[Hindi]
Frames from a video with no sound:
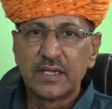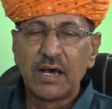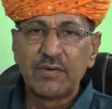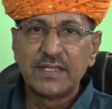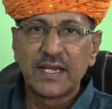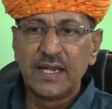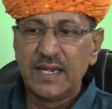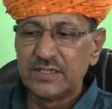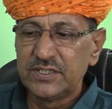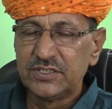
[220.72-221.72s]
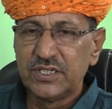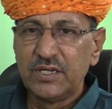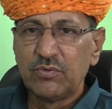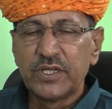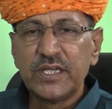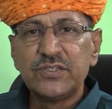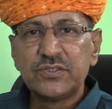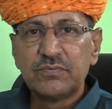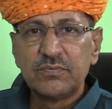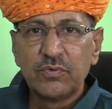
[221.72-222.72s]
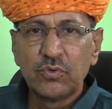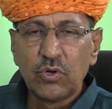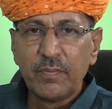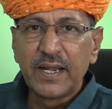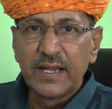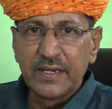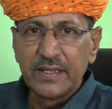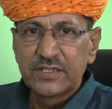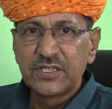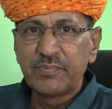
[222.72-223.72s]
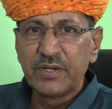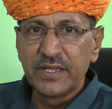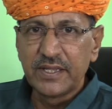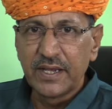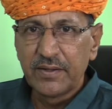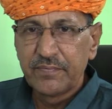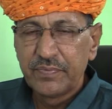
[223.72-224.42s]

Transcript: राव राजा कल्याण सिंह जी ने उनकी उनको माना नहीं एक्सेप्ट नहीं किया